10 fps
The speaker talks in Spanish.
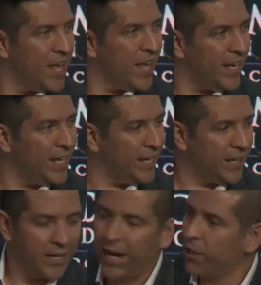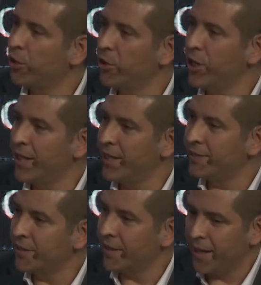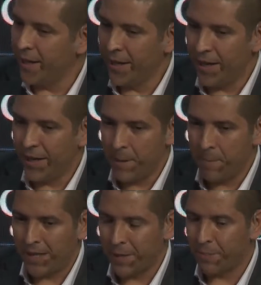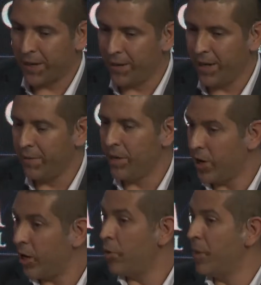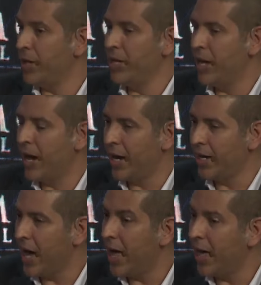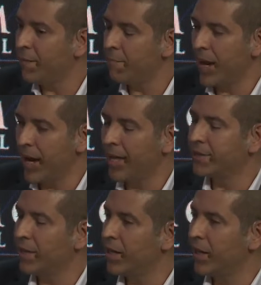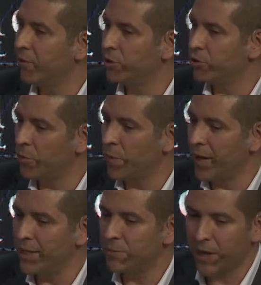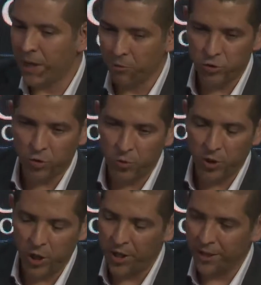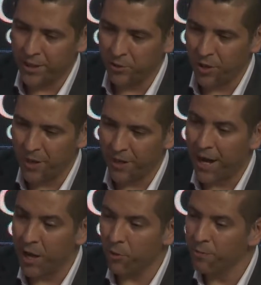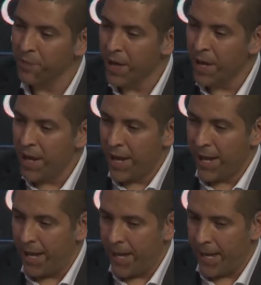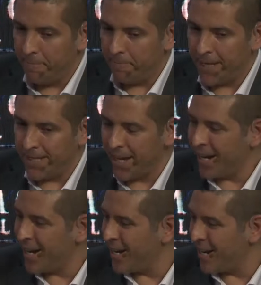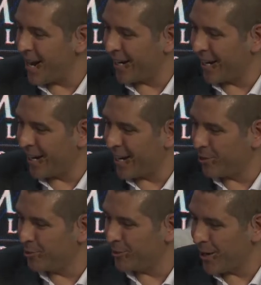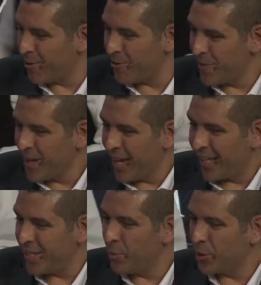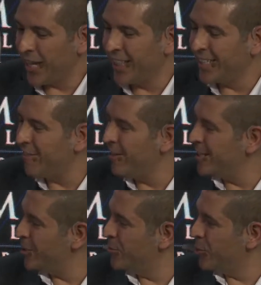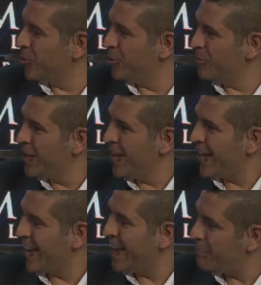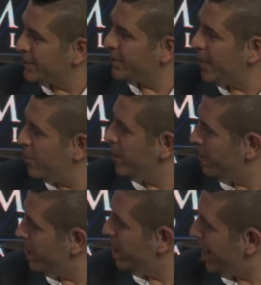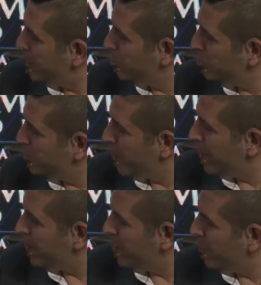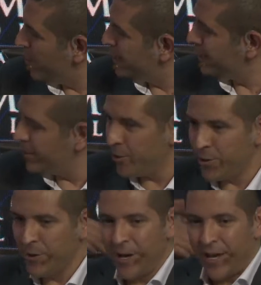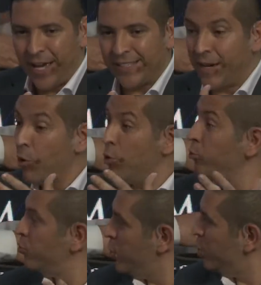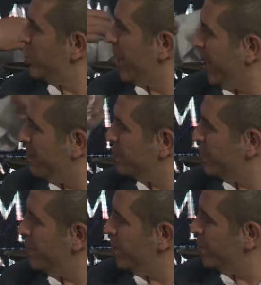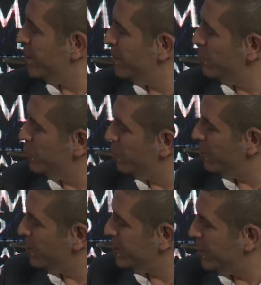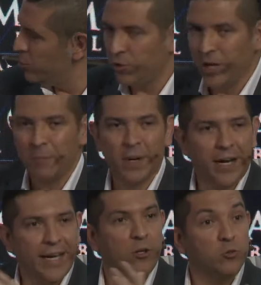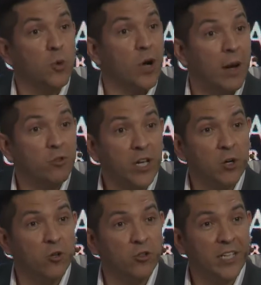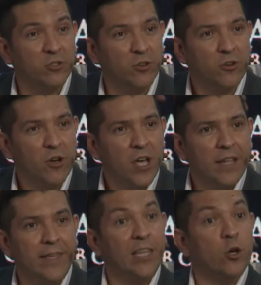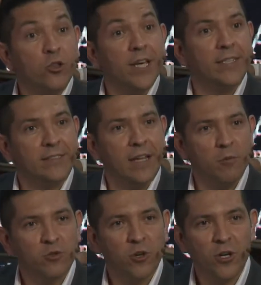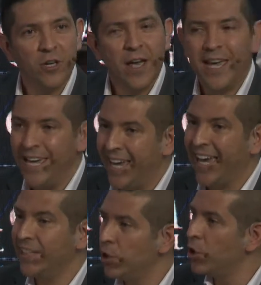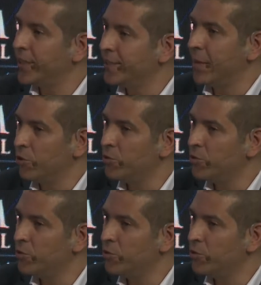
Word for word: y Ricardo Rodríguez, que eh, hace parte de una compañía aliada, Melexa, en nuestro país para nuestro modelo de acceso al mercado. quisiera arrancar, Gustavo. Es importante establecer un poco qué ha pasado a nivel de la industria y cuál ha sido esa evolución que hemos vivido desde el punto de vista industrial para que nos pongamos en contexto de dónde estamos hoy y qué es lo que estamos